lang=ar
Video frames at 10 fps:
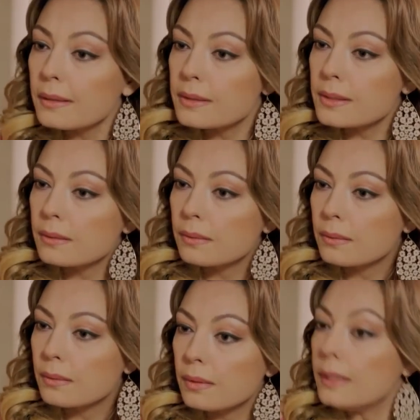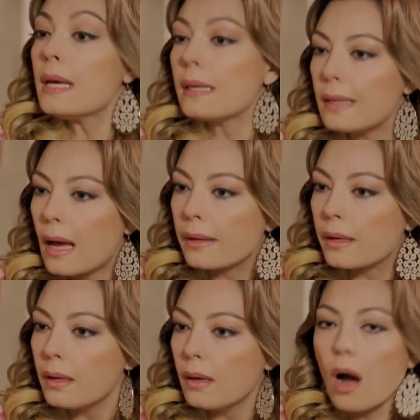ليش بقى؟ شو فيها
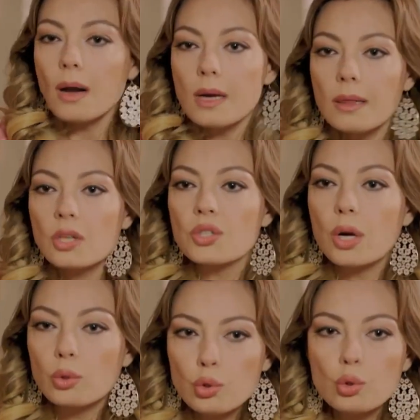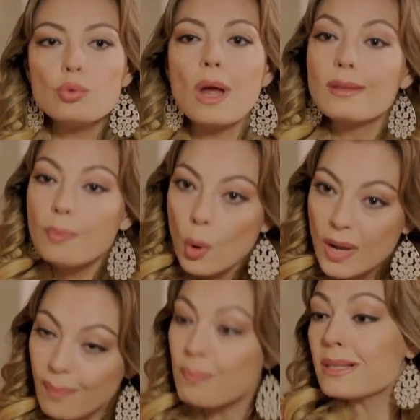يعني؟ مو الرفقات لازم يوقفوا مع
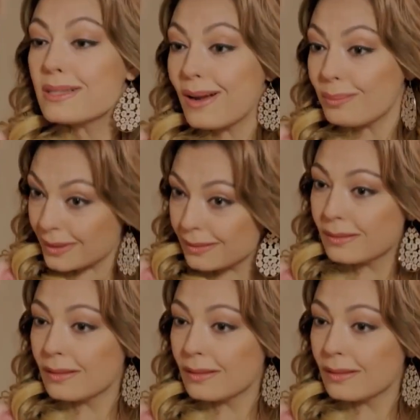بعضهم بالأزمات؟